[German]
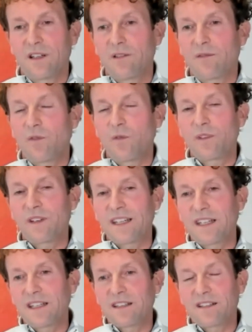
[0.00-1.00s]
wo
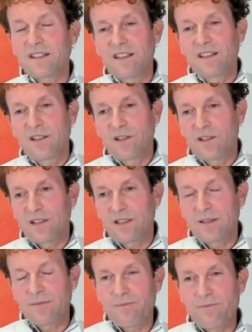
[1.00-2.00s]
ihr
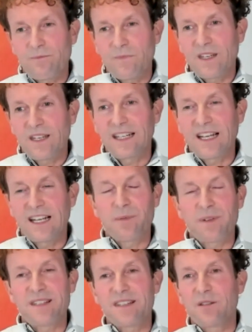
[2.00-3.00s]
ähm, in einer
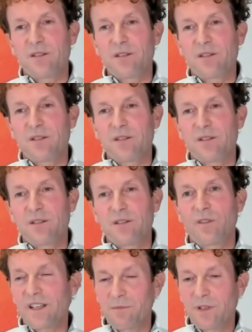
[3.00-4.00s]
Beziehung,
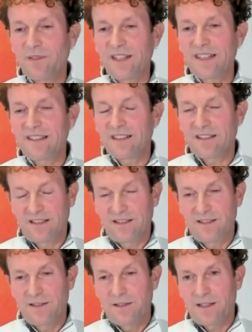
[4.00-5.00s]
wo ihr immer
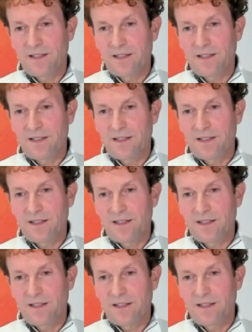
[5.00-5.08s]
wieder